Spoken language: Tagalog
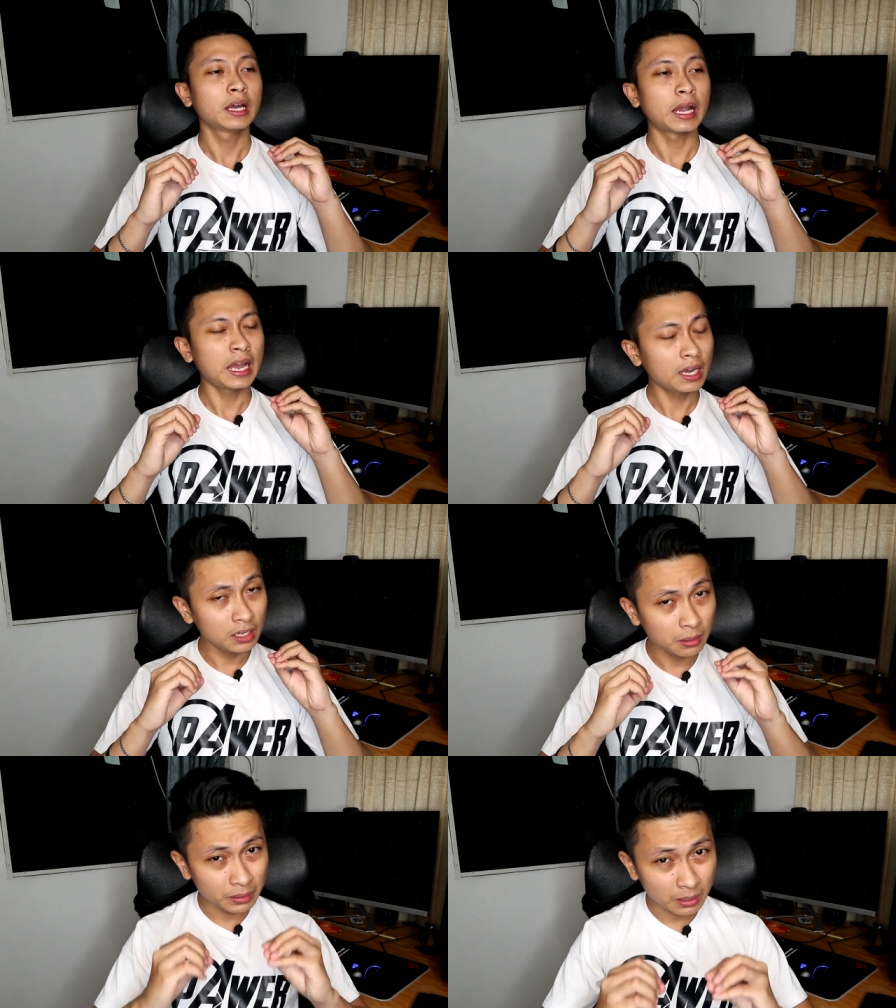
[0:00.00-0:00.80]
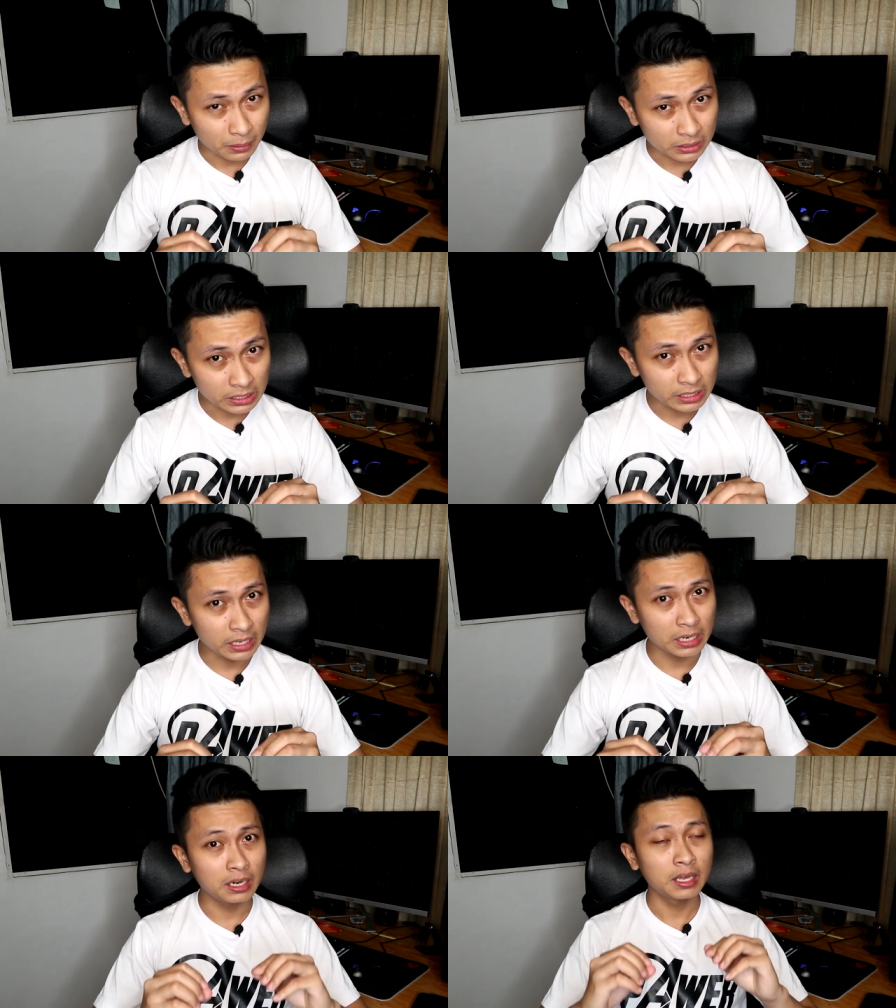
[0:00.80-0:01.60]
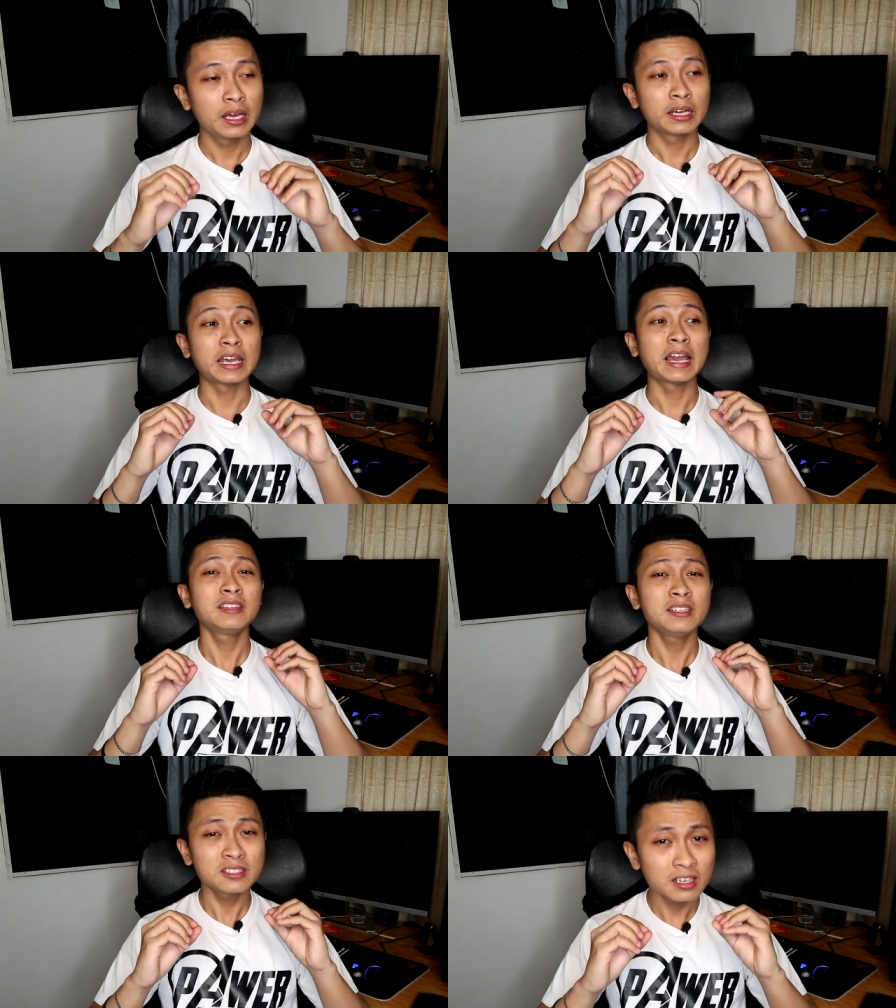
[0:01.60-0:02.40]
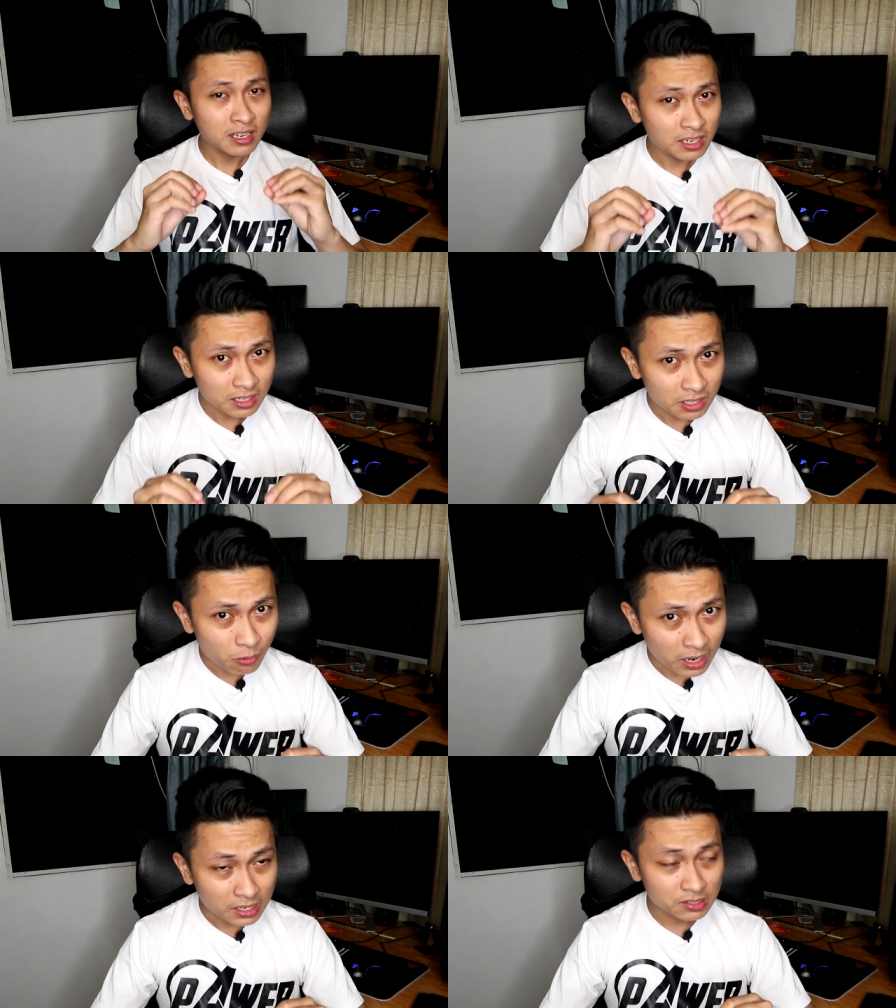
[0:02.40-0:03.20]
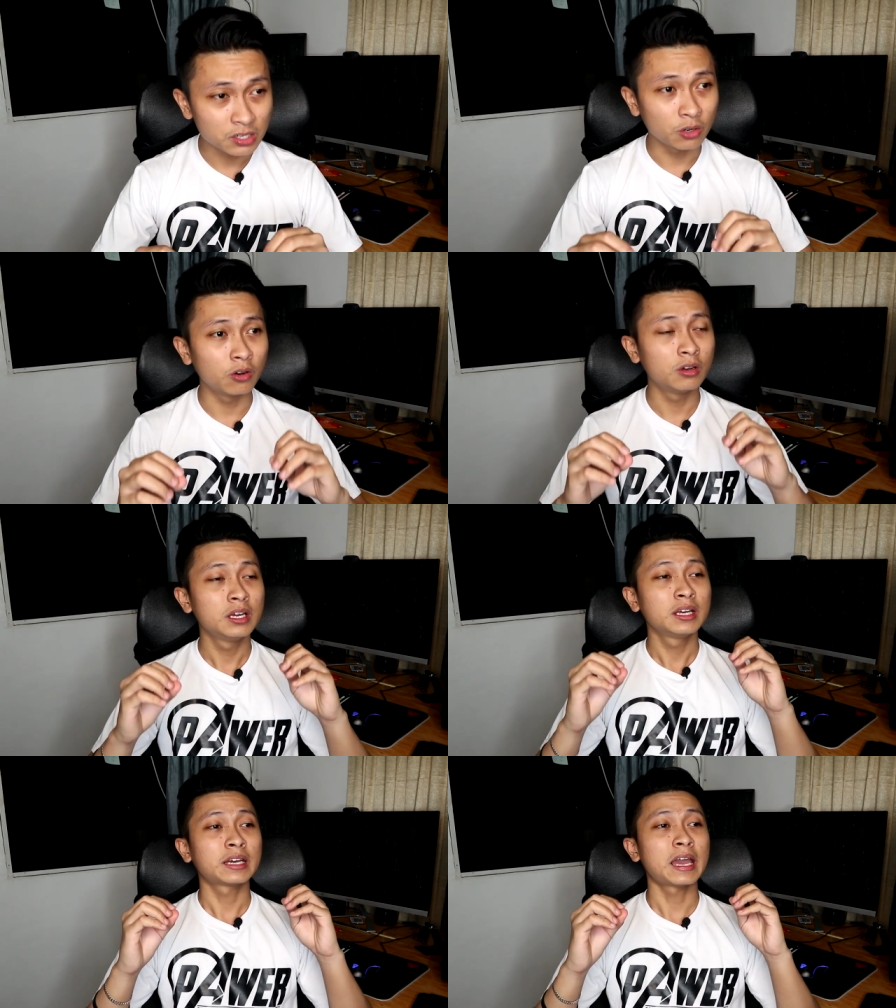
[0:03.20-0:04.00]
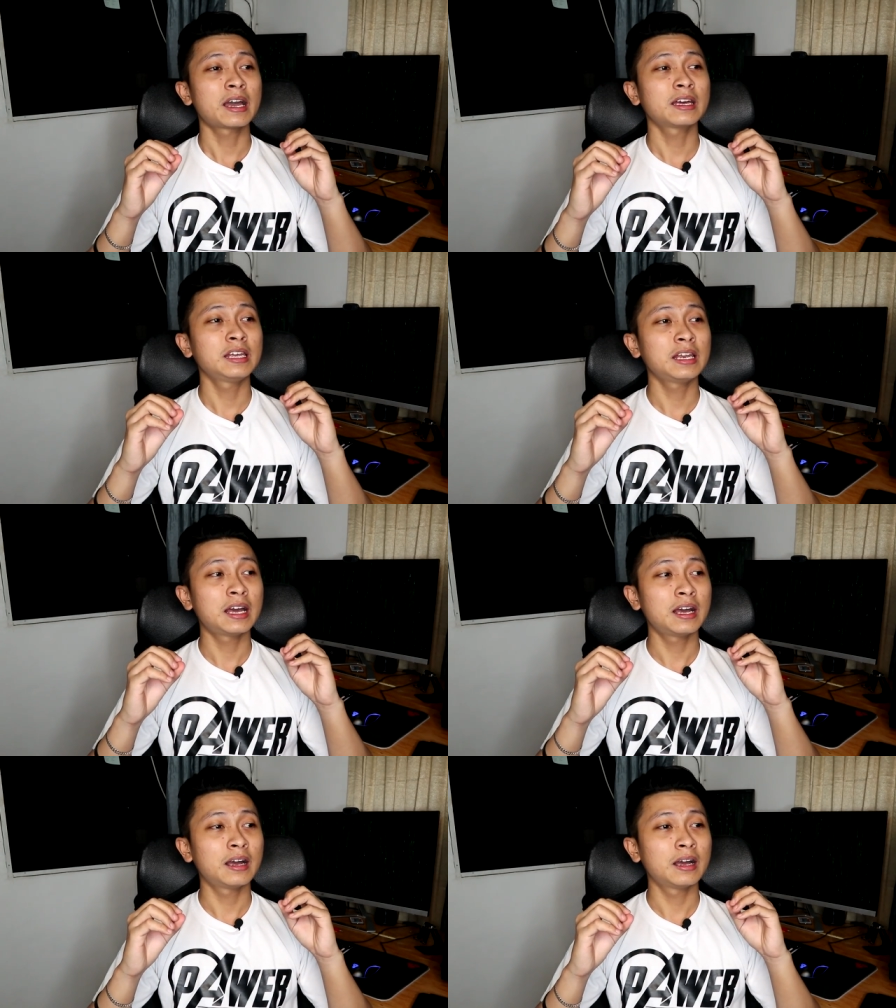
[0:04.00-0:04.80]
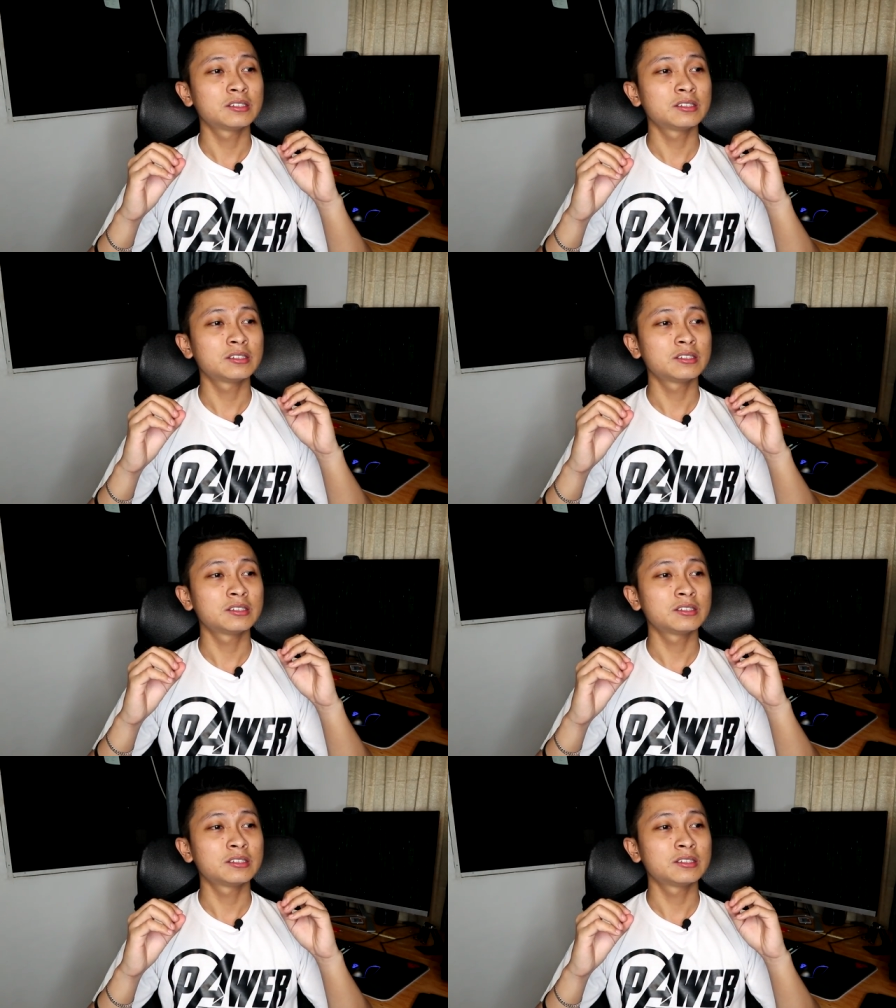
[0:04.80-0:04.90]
kaya kanila pinapatigil, kaya hindi sila naniniwala sa'yo kaya kanila